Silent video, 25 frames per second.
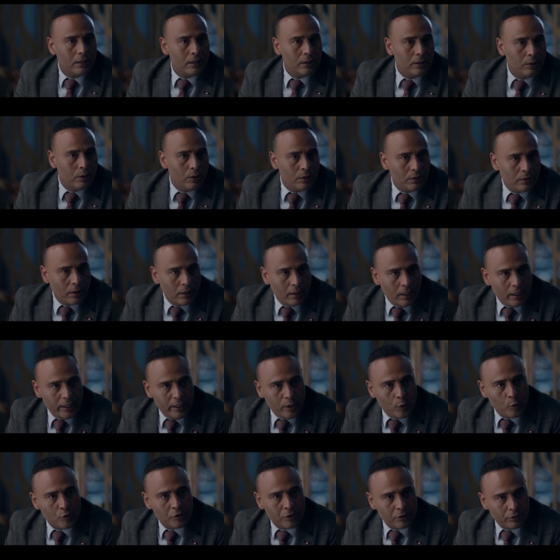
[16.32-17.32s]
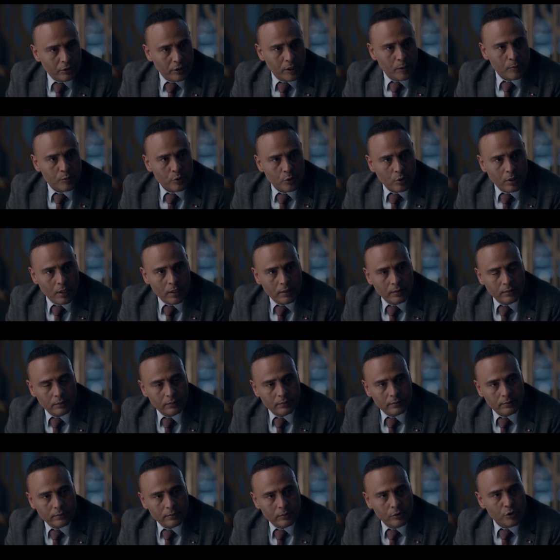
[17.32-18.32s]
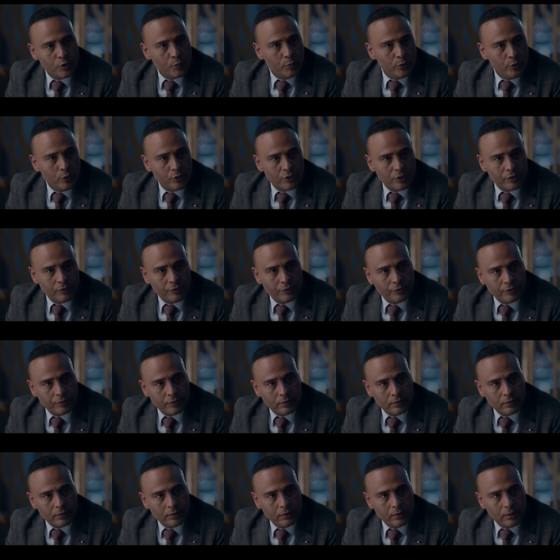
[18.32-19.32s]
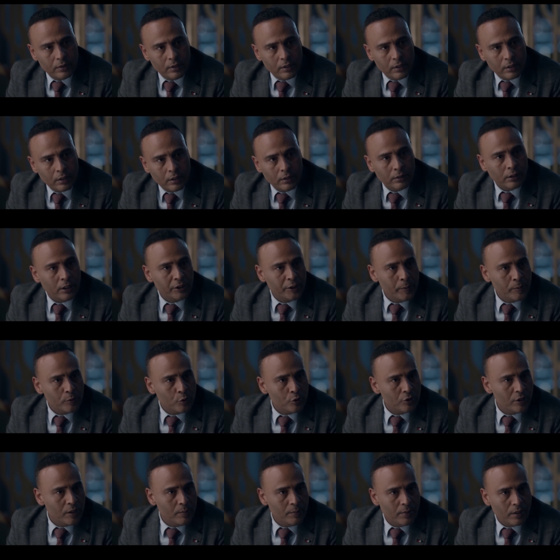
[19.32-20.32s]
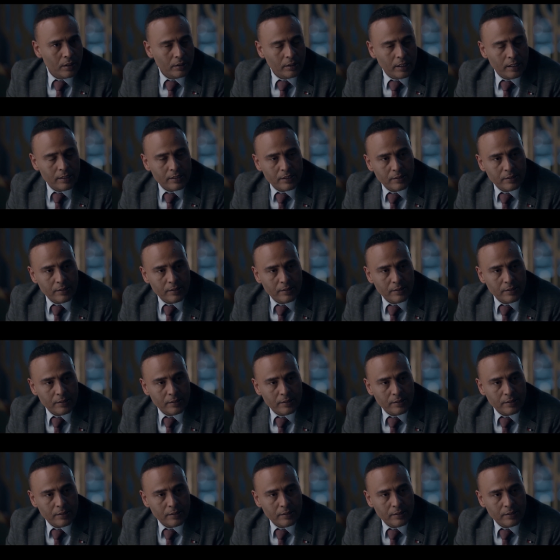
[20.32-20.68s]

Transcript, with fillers: انا دورت على الحقيقه ووصلت لها بسرعه اسمه يوسف كان خطيب سوزان مرات